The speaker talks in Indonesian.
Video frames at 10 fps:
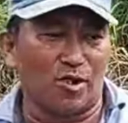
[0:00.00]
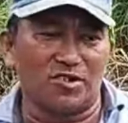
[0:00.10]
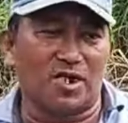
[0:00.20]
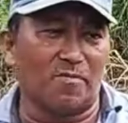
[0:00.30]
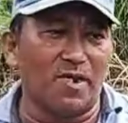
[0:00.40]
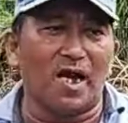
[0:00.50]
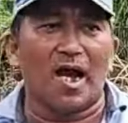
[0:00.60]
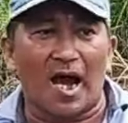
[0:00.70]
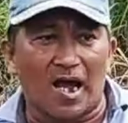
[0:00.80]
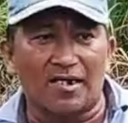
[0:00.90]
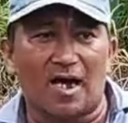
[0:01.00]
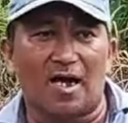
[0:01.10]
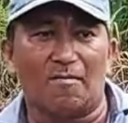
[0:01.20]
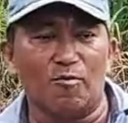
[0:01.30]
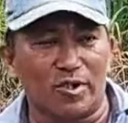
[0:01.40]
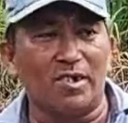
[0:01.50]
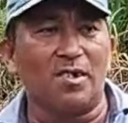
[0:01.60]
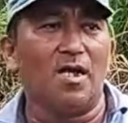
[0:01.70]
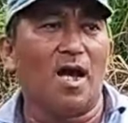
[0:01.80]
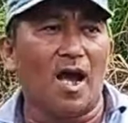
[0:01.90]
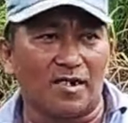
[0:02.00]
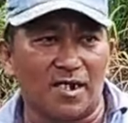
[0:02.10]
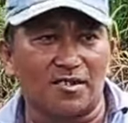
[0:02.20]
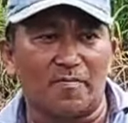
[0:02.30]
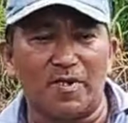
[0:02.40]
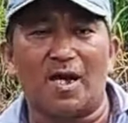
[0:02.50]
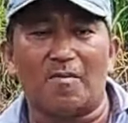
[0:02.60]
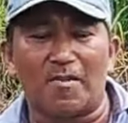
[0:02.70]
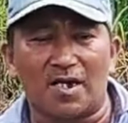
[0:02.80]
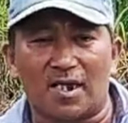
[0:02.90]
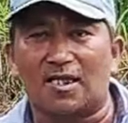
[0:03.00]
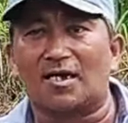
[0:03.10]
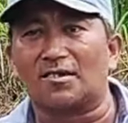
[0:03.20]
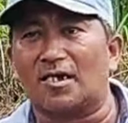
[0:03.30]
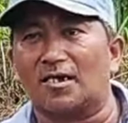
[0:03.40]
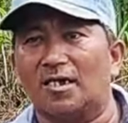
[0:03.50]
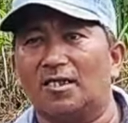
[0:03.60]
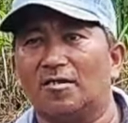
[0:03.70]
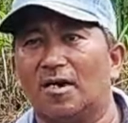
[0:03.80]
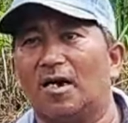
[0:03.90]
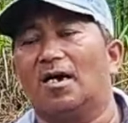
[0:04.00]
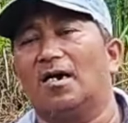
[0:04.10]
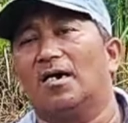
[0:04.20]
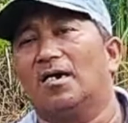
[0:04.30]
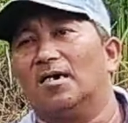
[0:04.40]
bukan saya bilang nggak ada mungkin ada tapi lama datangnya gitu nah.